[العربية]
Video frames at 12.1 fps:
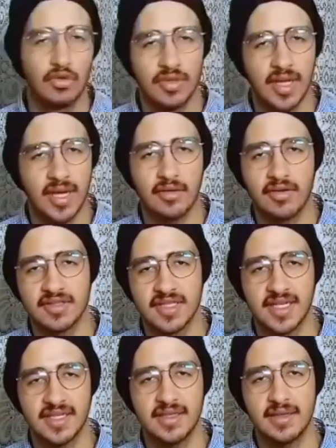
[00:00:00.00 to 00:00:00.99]
وده حاجه كويسه
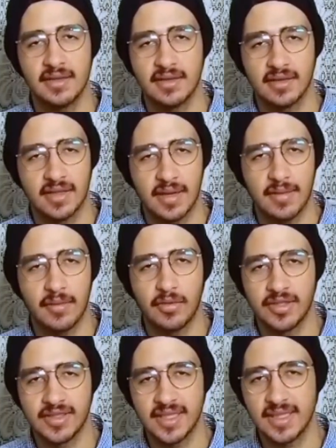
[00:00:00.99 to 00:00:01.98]
جدا كاميرا
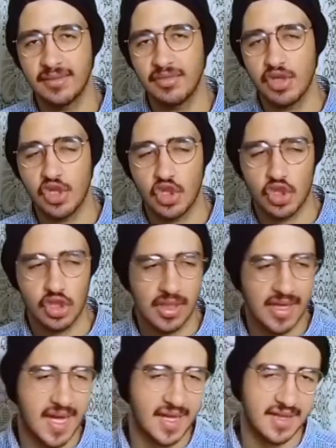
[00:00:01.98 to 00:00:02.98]
معتاده مش
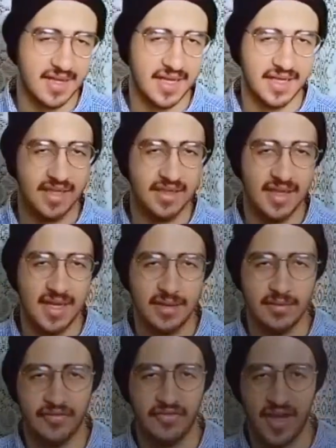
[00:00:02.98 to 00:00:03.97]
الاحسن اكيد
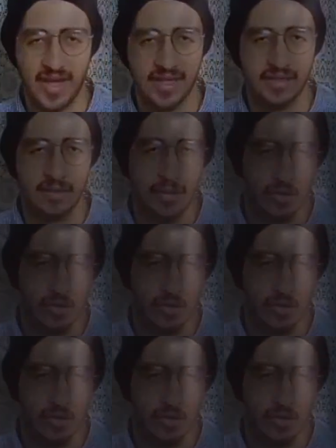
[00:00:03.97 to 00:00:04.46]
يعني ما في حاجات